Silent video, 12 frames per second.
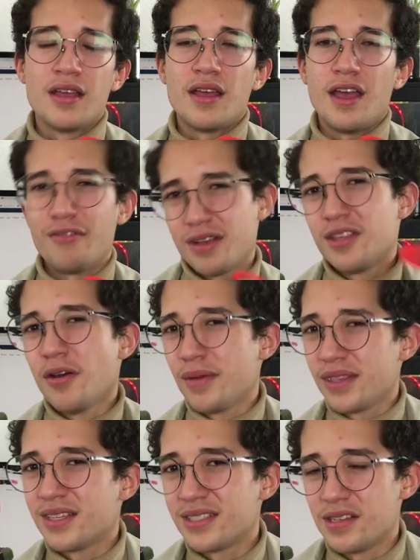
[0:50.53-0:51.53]

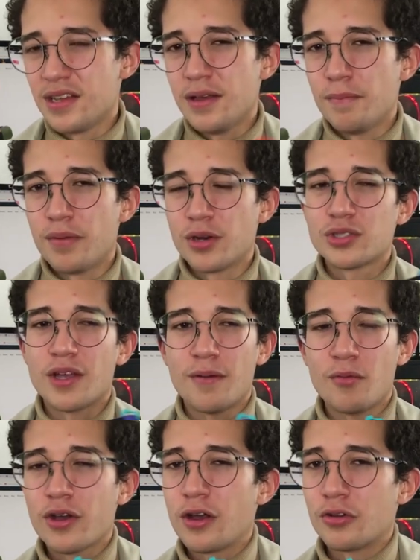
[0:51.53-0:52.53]
Efectivamente sí, pero
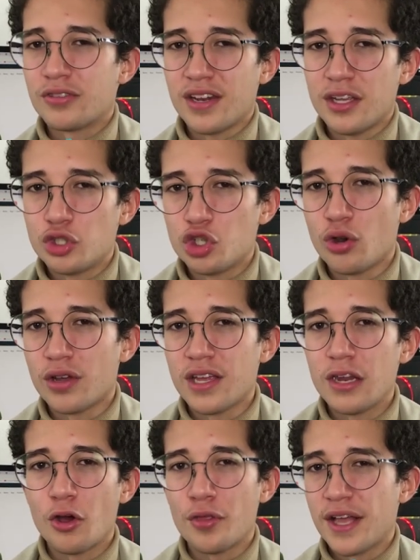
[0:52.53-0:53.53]
sabemos que los tenis chunky,
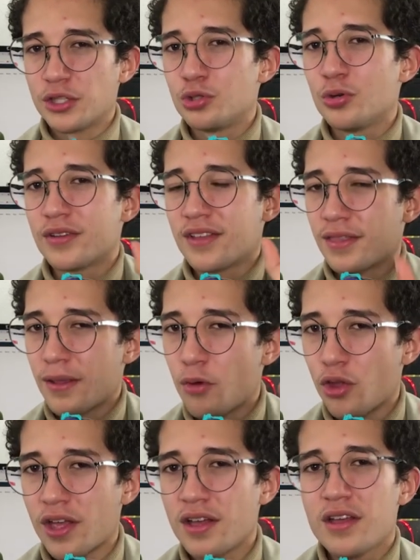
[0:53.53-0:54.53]
los dad están de
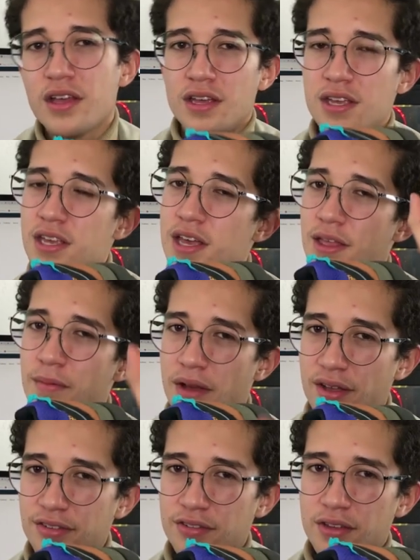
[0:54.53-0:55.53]
moda y
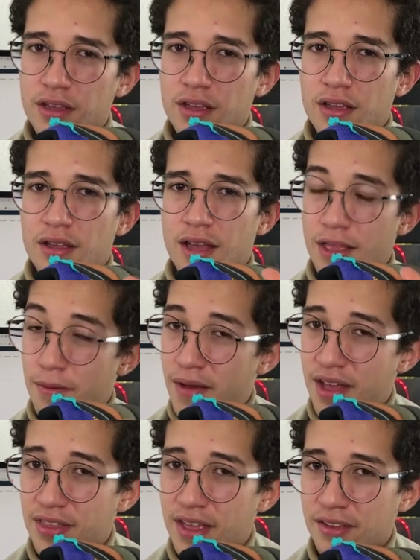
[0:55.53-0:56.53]
además,
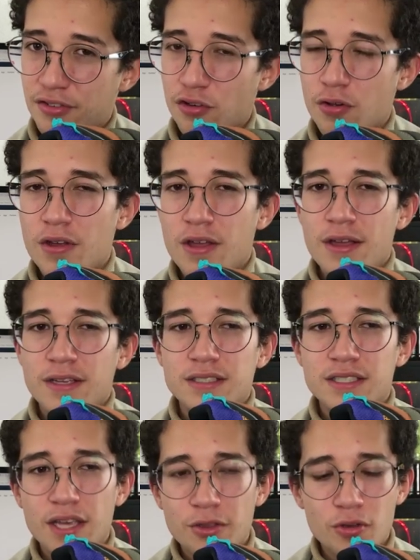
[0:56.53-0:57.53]
además de eso,
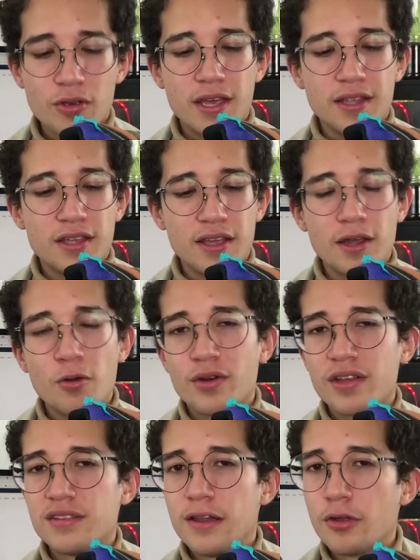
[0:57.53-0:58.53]
siento que tienen un
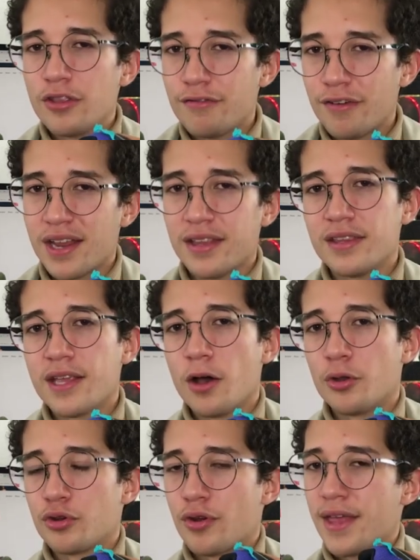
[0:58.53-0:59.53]
estilo diferente a
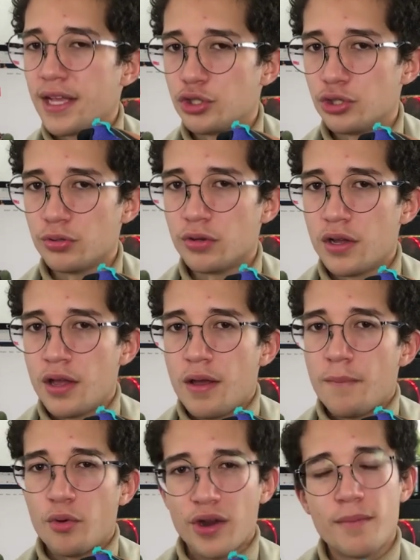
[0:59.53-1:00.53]
otros Dachu.
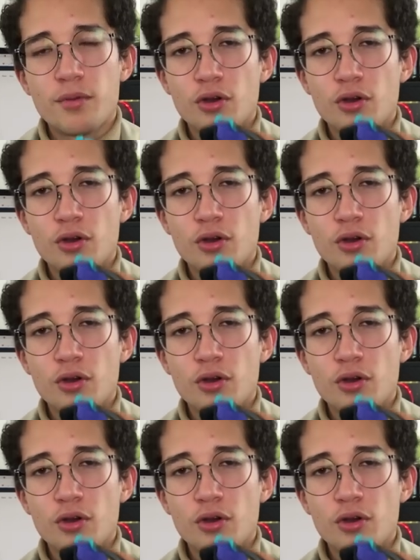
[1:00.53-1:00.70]
Por ejemplo,